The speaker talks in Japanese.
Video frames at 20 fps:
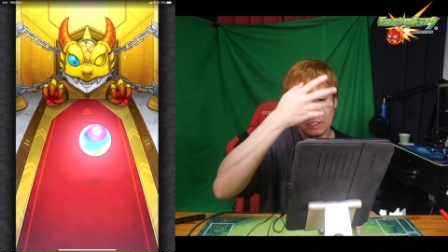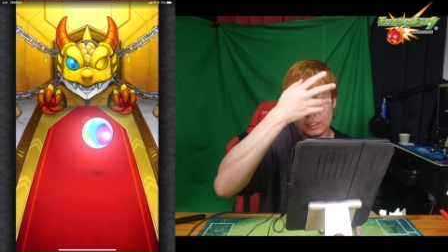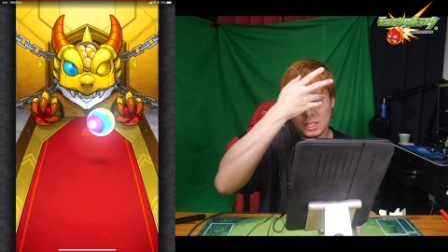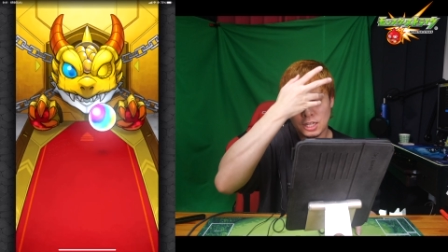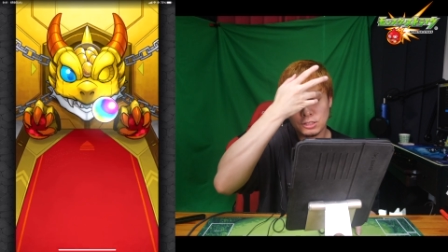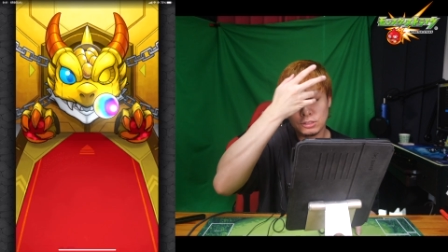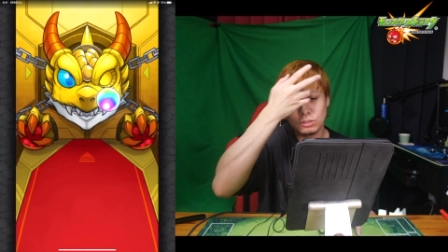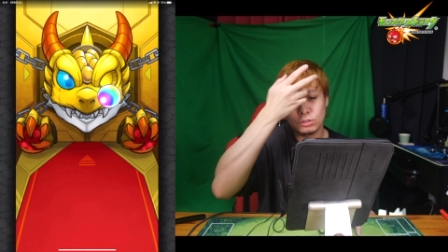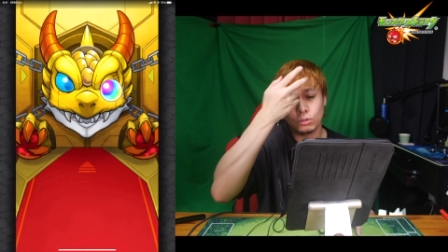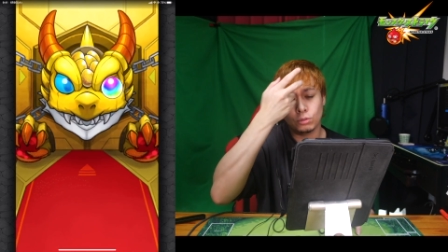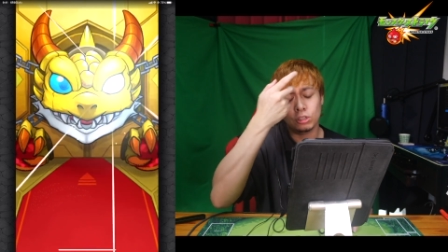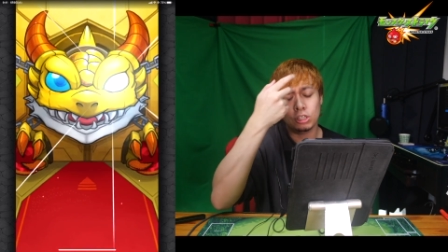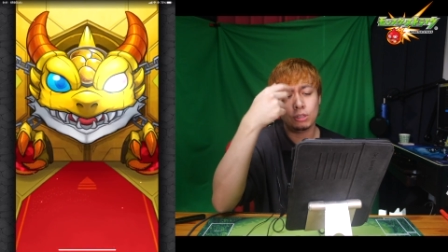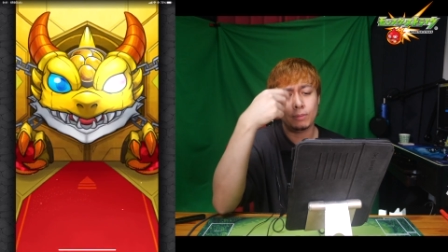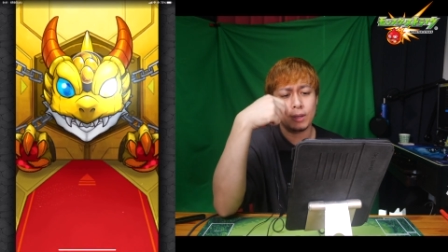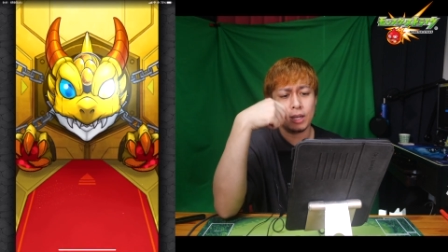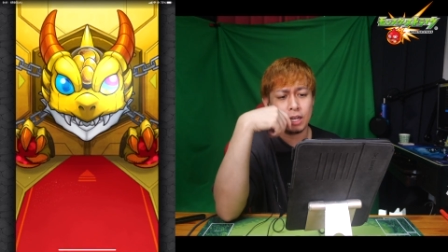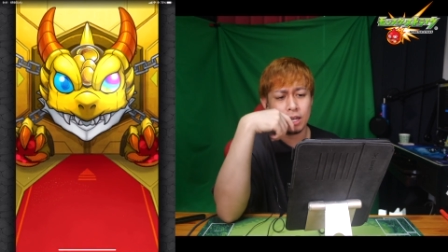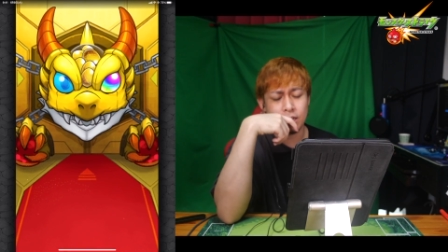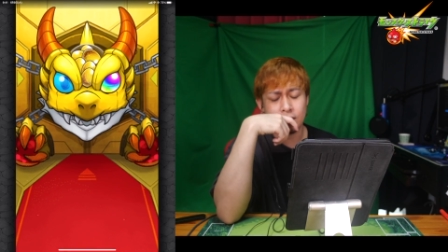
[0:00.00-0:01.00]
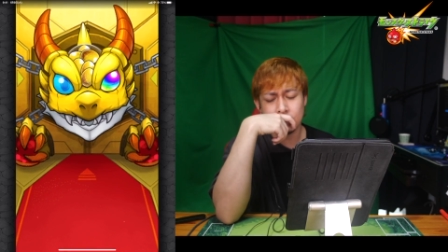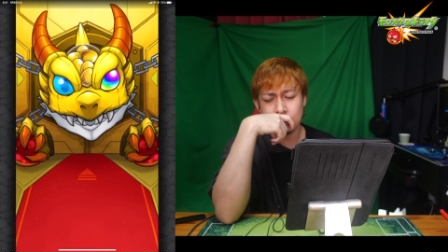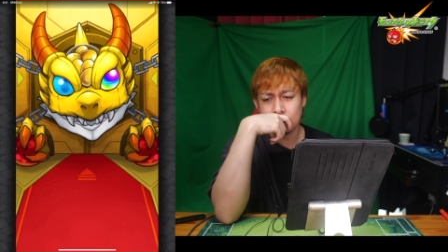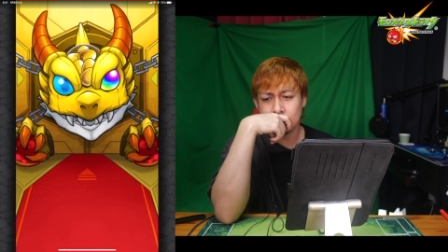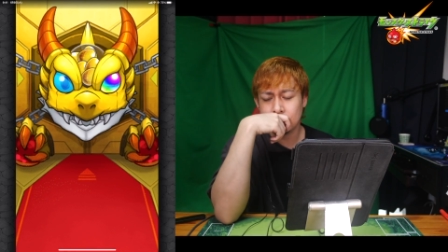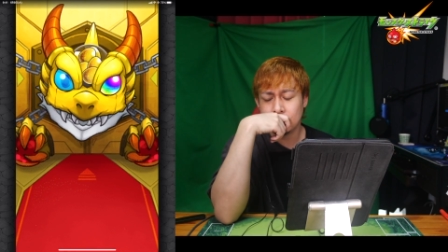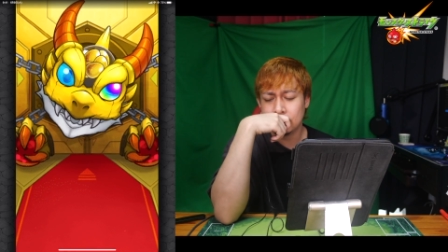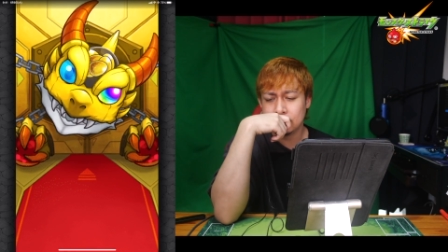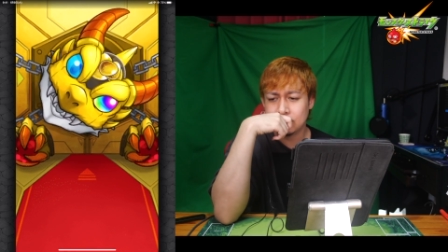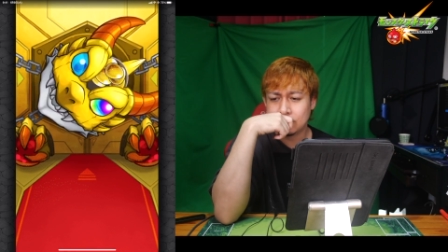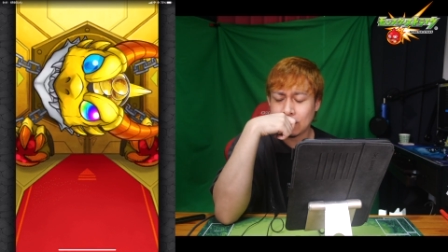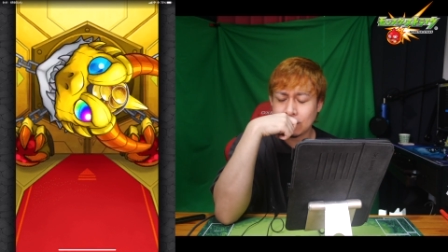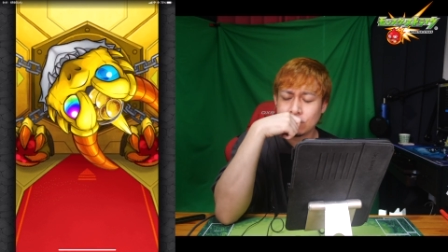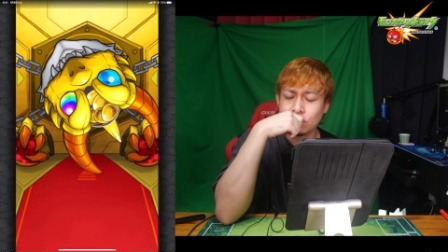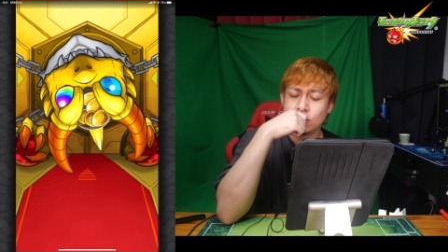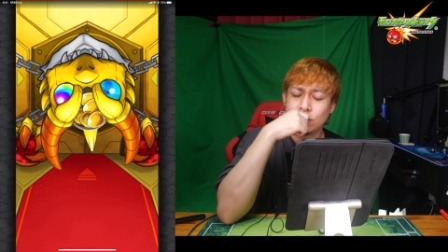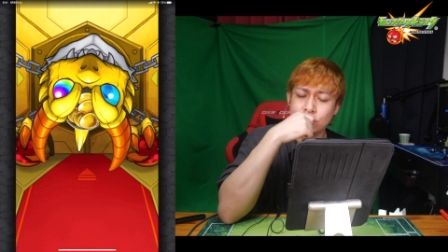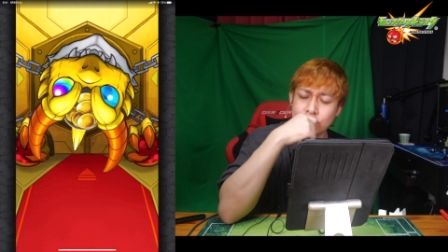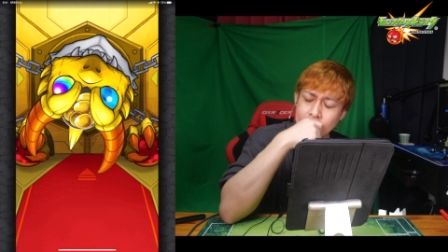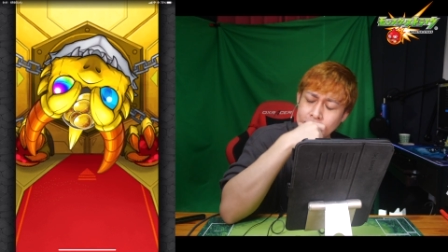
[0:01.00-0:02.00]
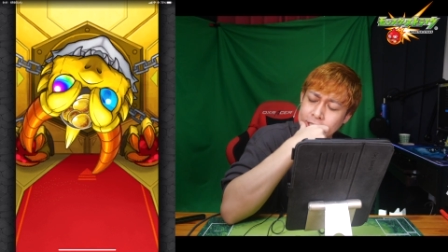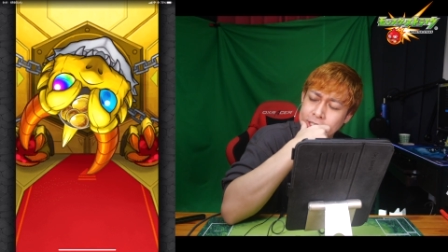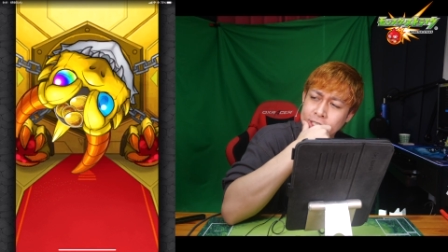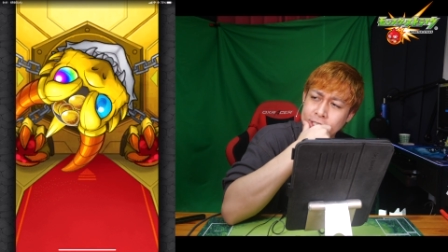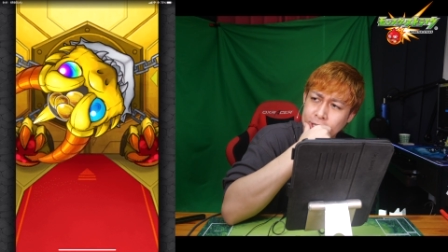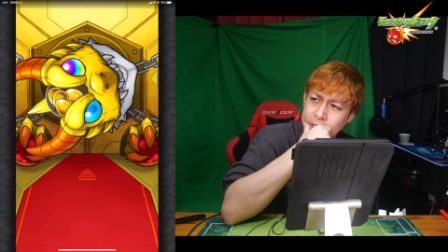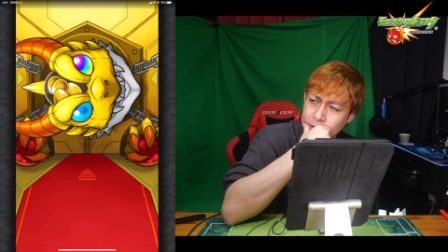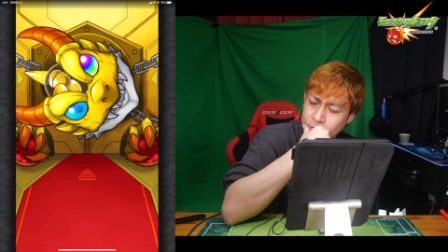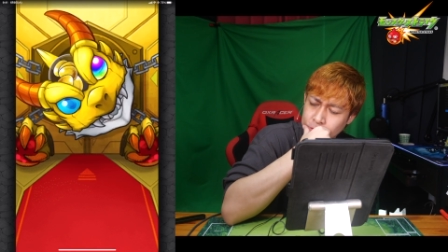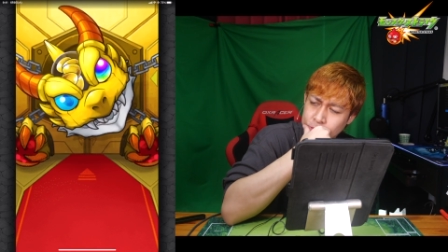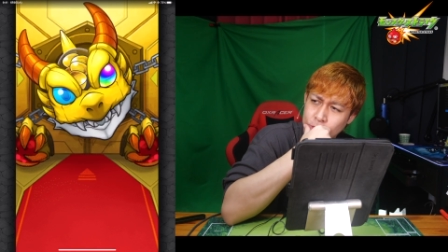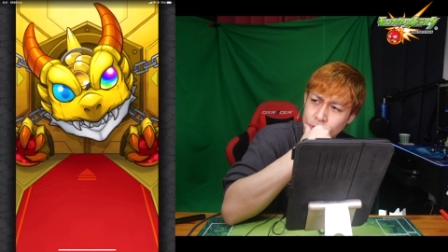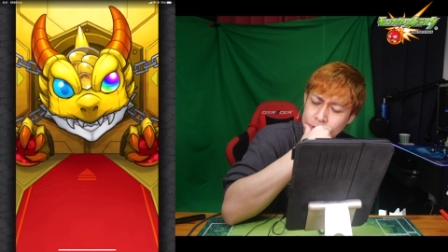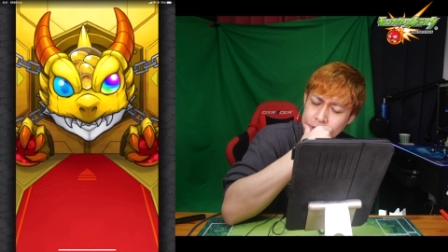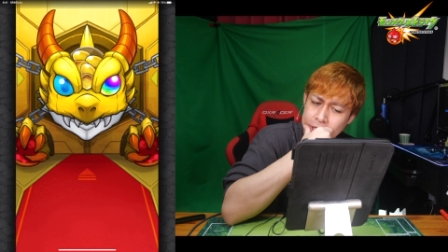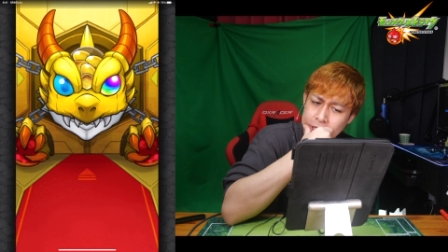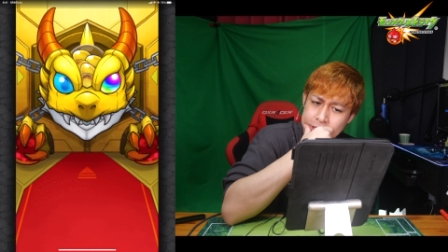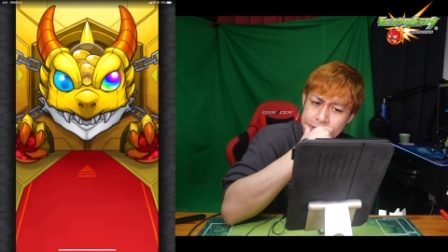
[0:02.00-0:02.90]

サクッと織姫最初の10連出たけどそっか